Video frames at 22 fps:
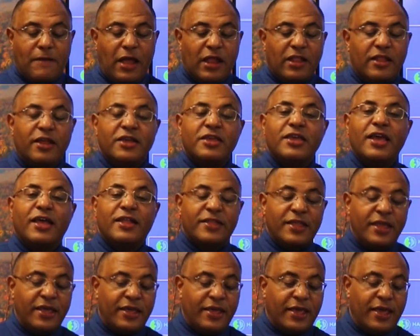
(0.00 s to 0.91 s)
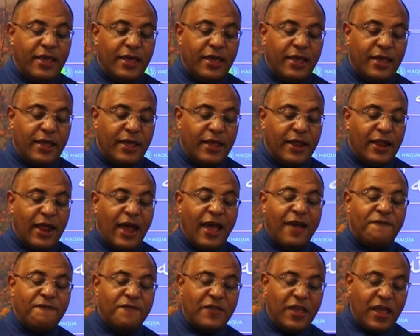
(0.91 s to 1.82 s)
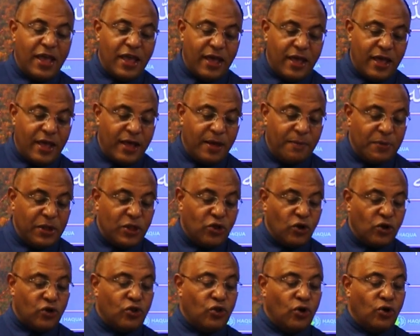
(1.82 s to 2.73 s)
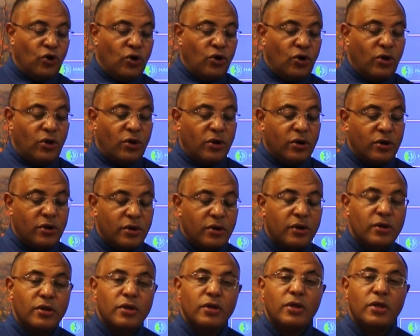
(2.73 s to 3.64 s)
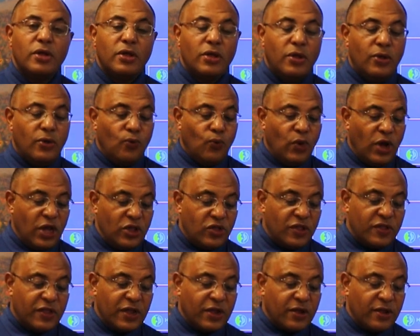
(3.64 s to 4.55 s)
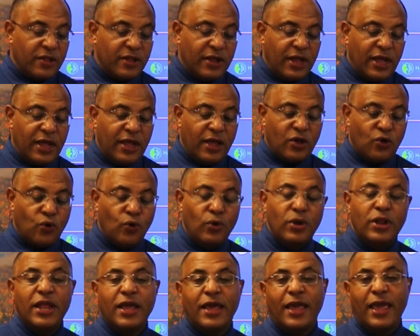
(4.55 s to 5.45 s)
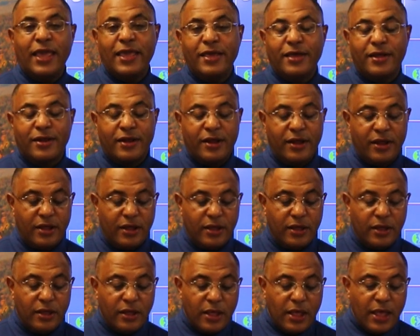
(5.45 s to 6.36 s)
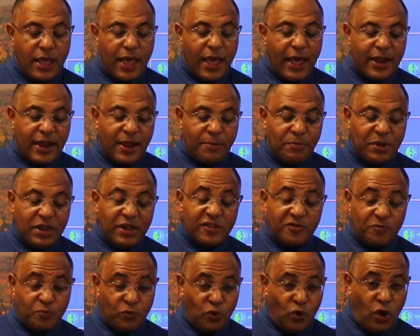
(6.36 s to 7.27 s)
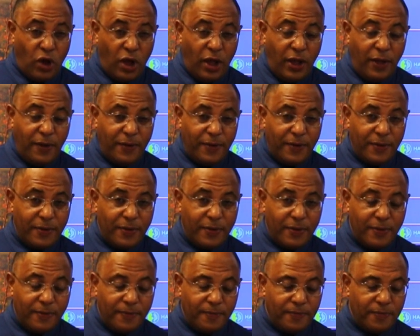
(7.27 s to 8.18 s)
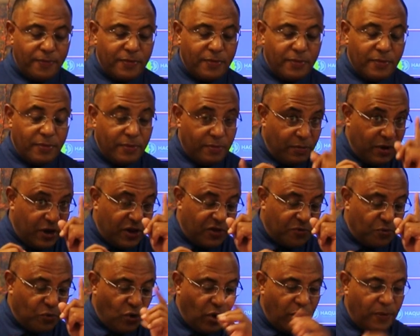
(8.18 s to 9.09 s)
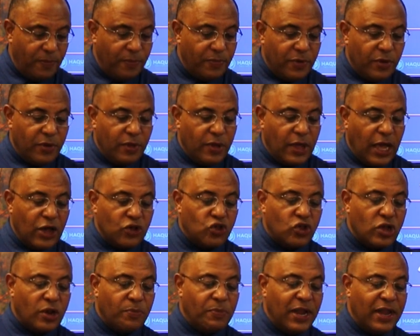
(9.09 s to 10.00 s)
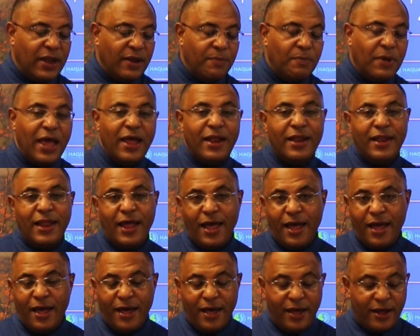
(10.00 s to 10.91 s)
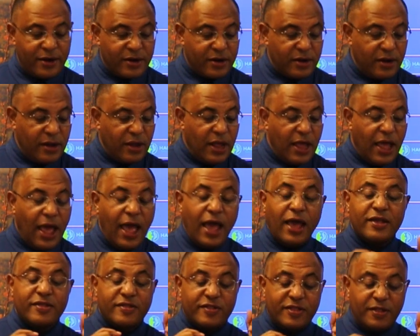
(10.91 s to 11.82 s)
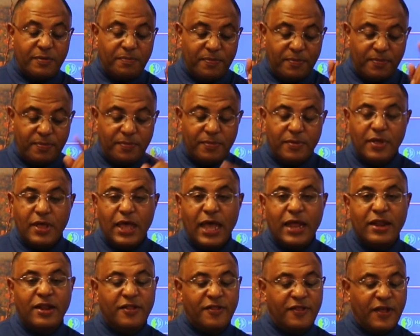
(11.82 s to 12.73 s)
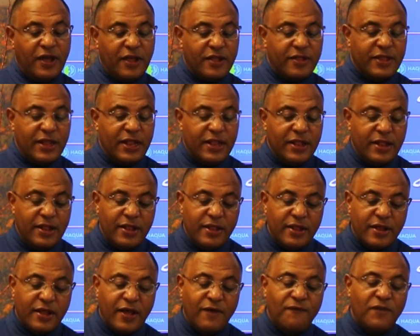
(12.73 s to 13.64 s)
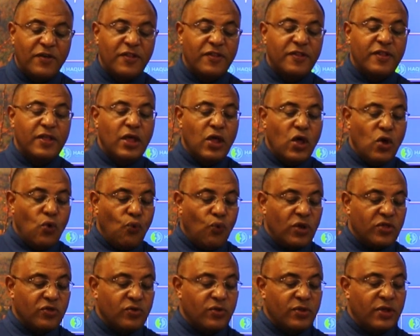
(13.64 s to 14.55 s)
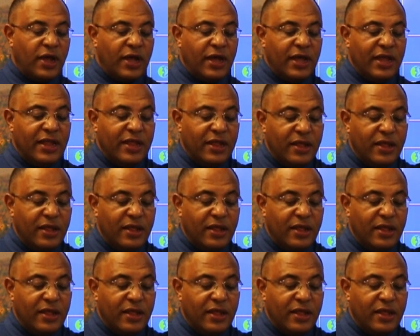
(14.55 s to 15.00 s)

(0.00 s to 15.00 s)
الله يعطيك العافية بالدكتور وجزاك الله كل خير أنا من أسبوع من أسبوع أشرب الماء الحار أقسم أنا الضغط انخفض وصداع